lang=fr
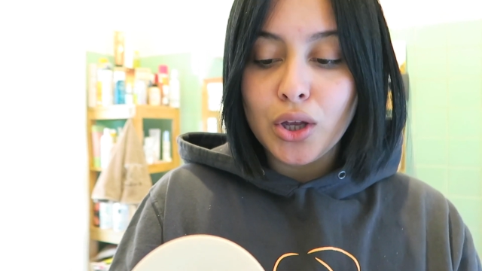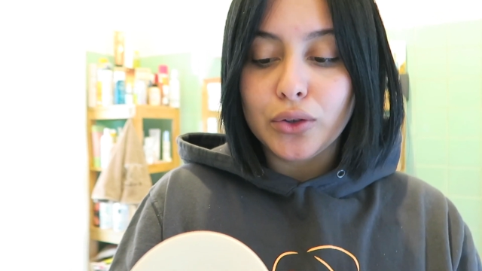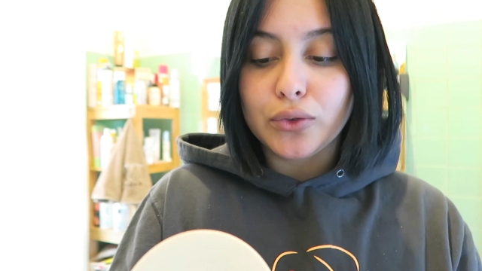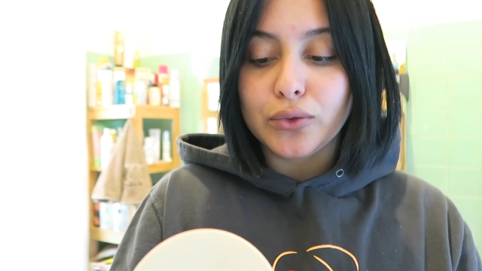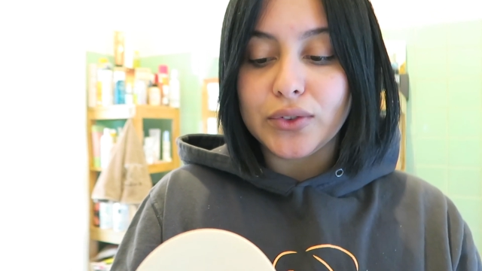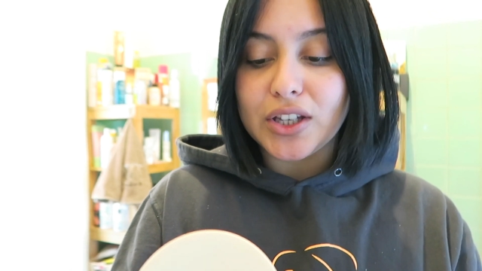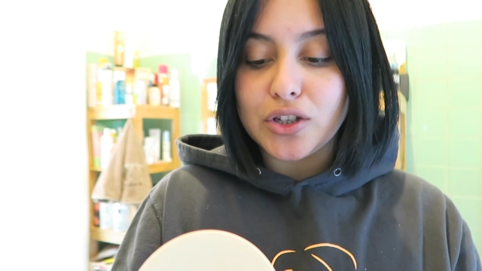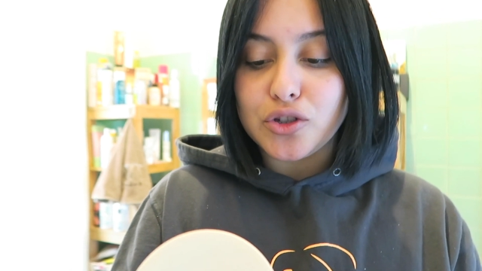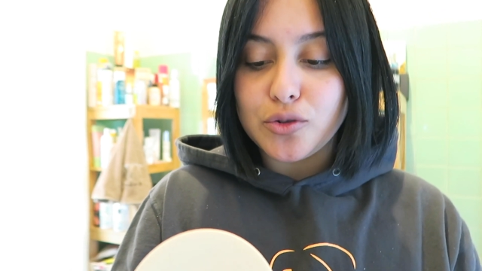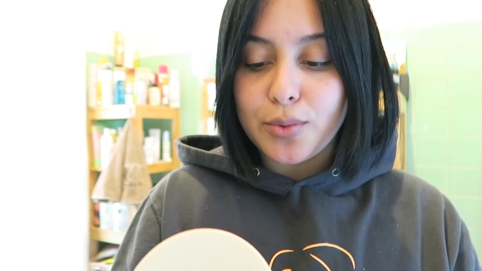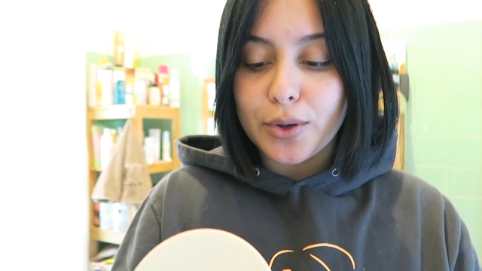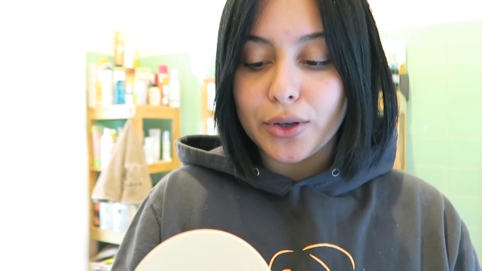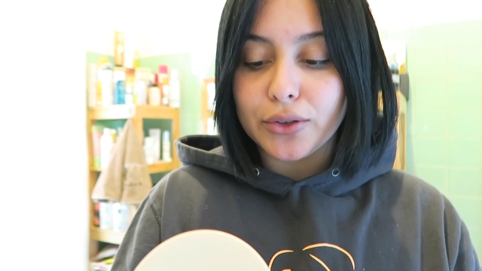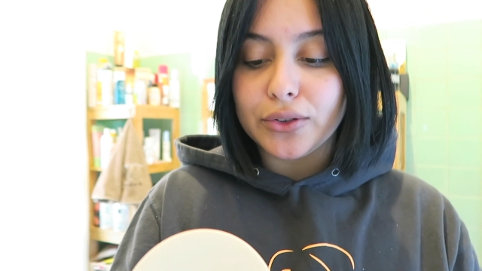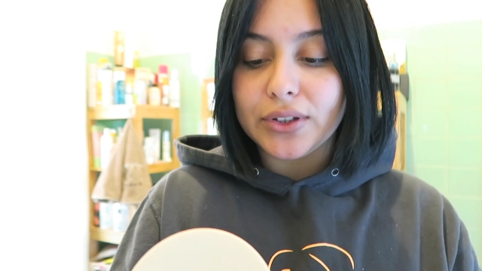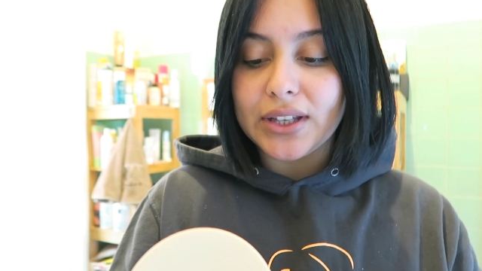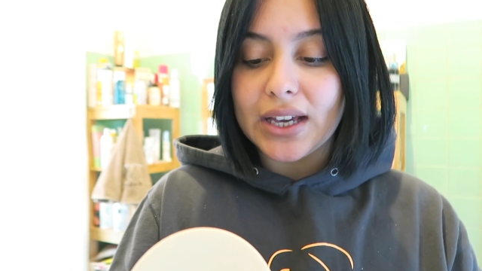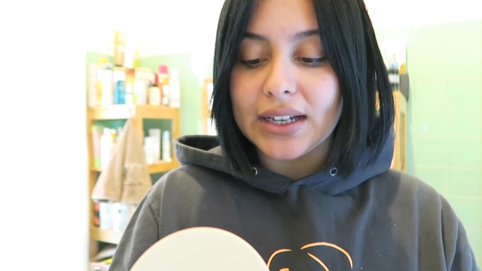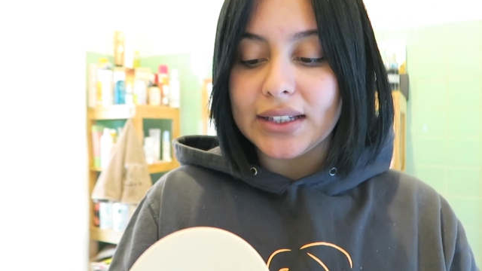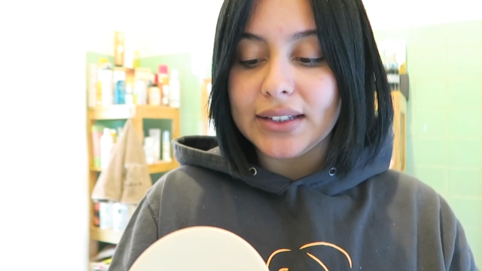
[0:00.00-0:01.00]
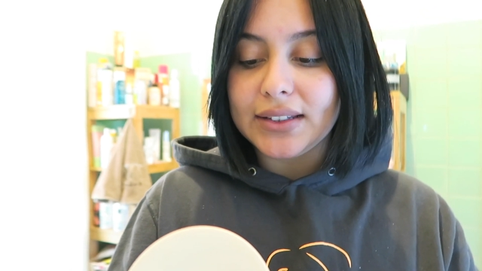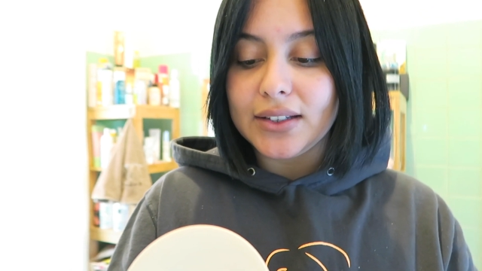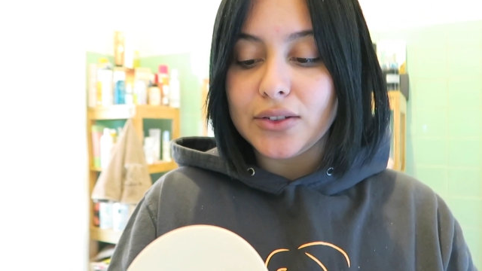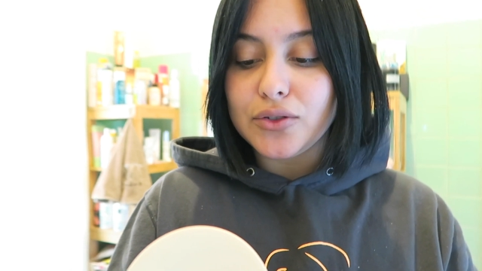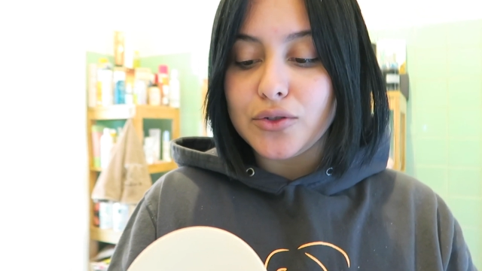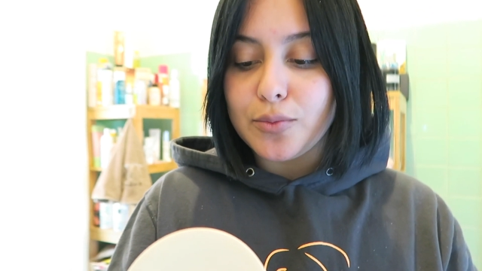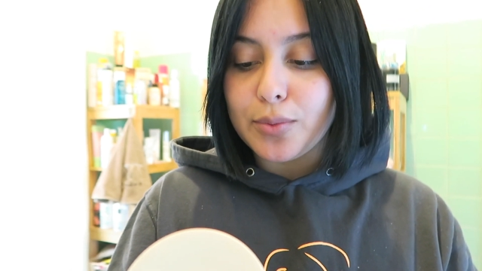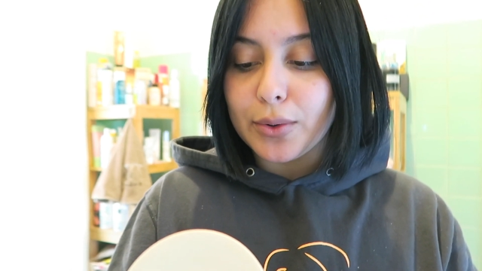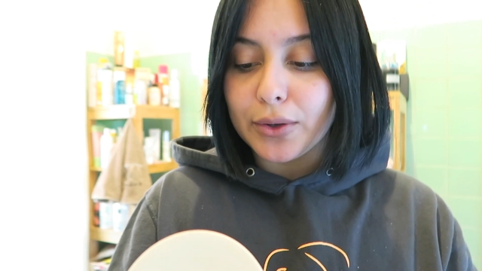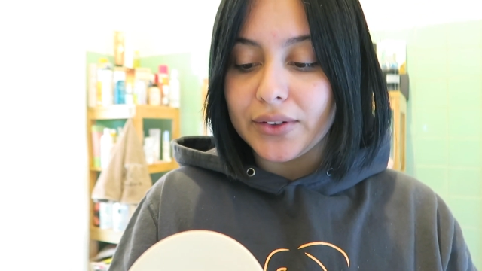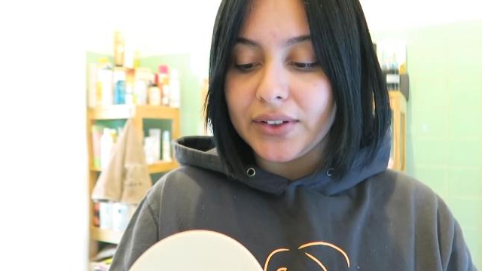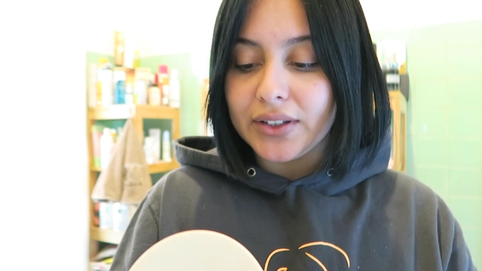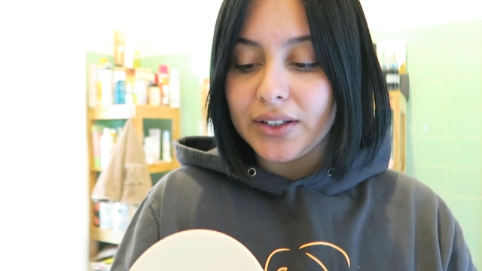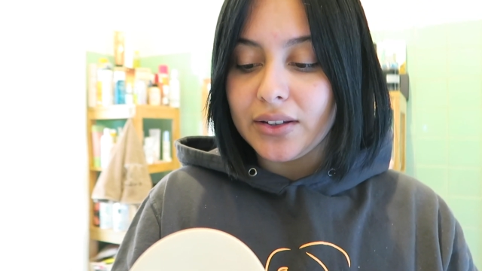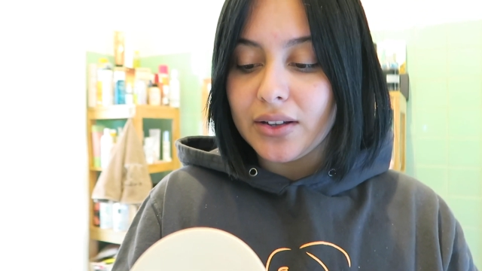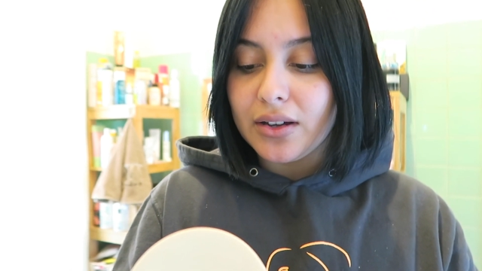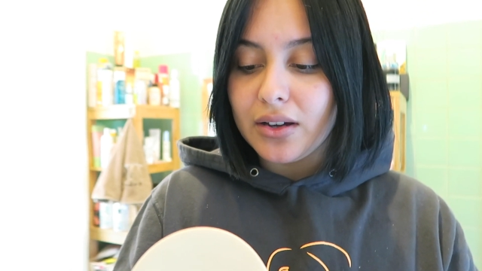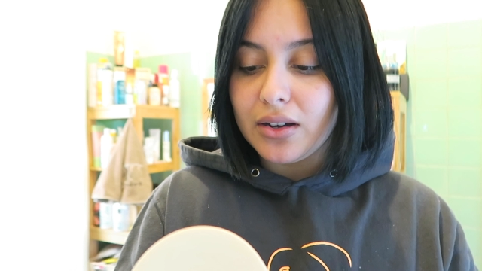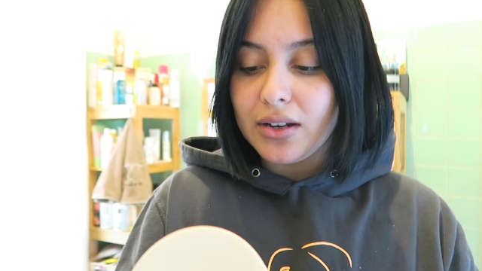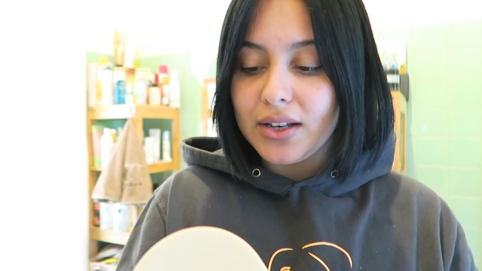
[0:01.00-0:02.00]
Donc il y a du beurre de karité, du
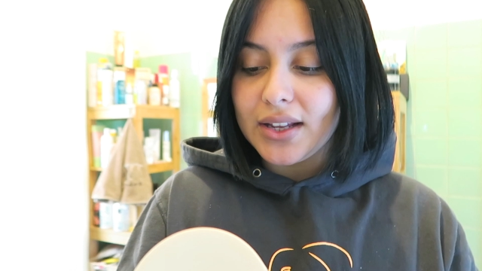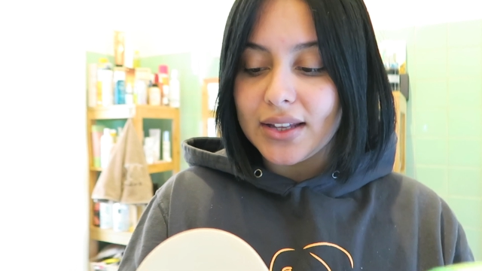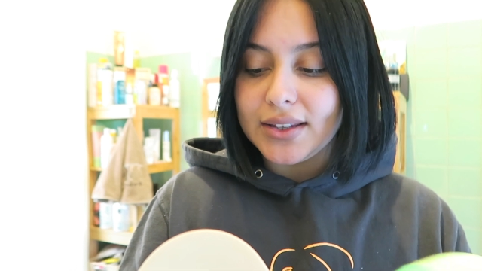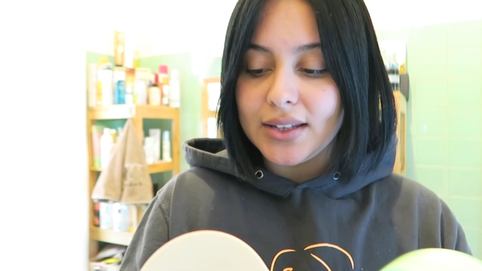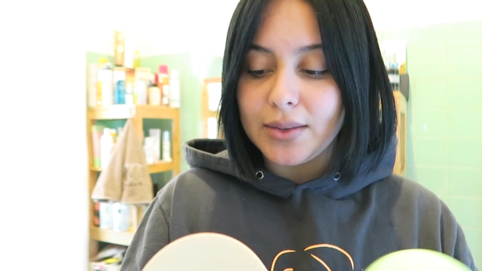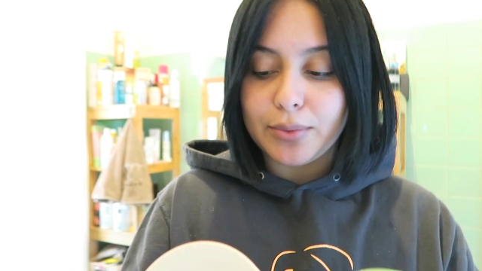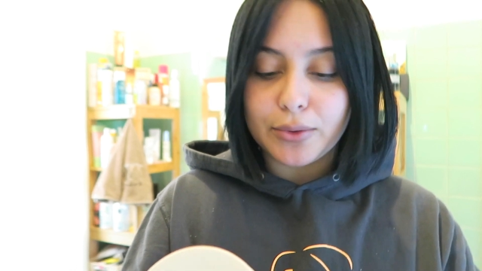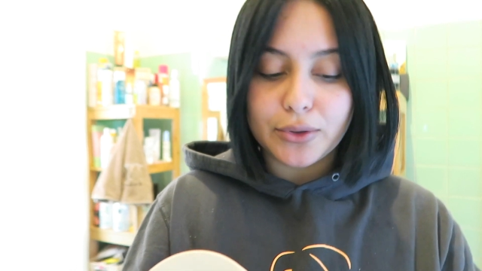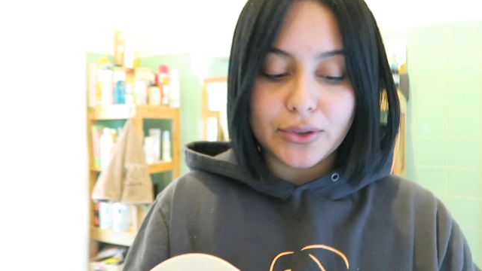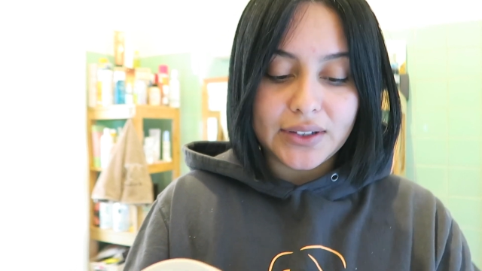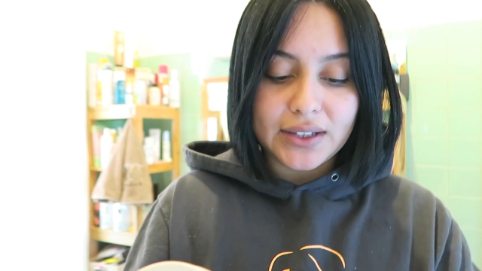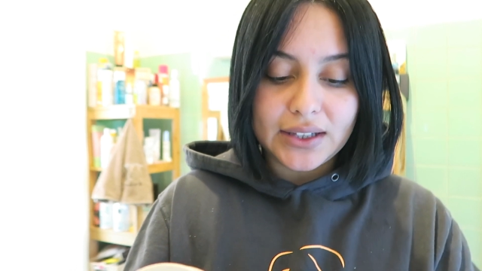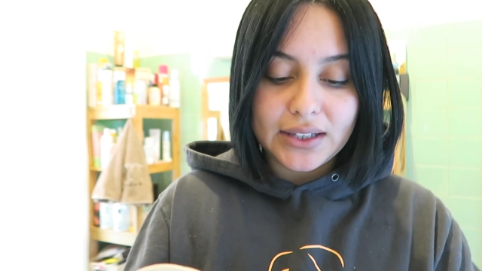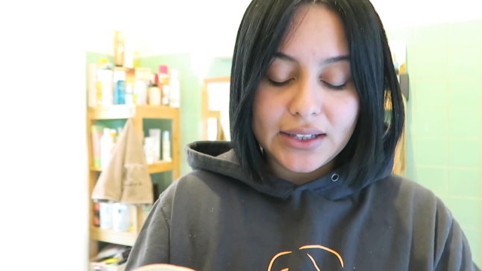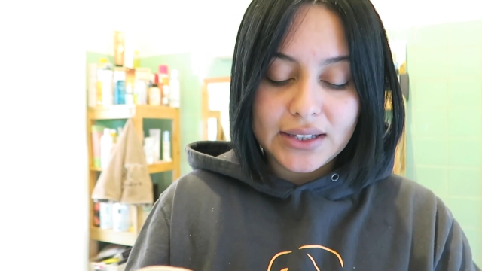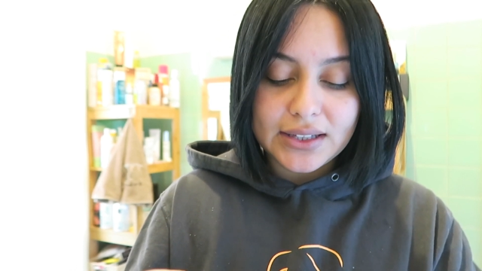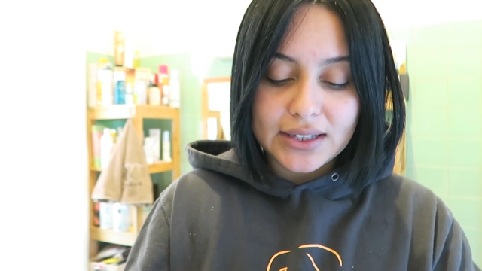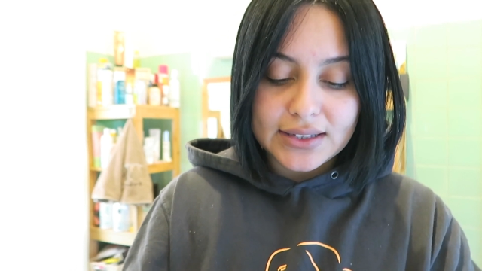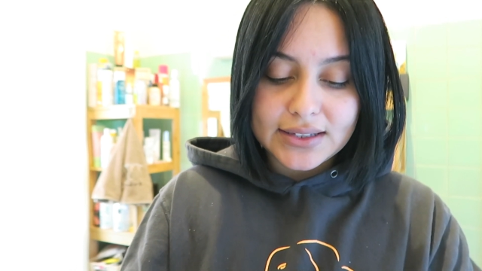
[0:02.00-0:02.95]
panthénol, il y a des protéines,